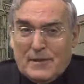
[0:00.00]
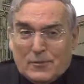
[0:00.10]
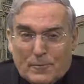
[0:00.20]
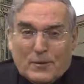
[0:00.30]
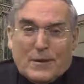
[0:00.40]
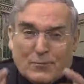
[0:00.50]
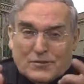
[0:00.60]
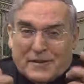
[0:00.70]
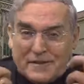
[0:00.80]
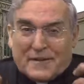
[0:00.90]
No
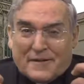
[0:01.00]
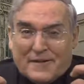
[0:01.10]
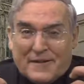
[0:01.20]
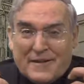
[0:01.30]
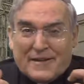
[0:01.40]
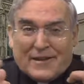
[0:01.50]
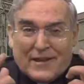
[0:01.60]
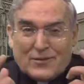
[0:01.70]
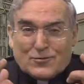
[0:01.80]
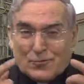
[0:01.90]
podemos decir
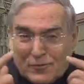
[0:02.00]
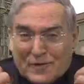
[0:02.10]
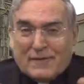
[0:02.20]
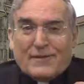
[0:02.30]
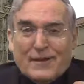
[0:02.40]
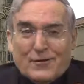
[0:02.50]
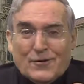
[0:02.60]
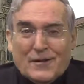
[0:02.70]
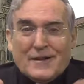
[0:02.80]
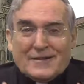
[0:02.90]
¿Qué es un reflejo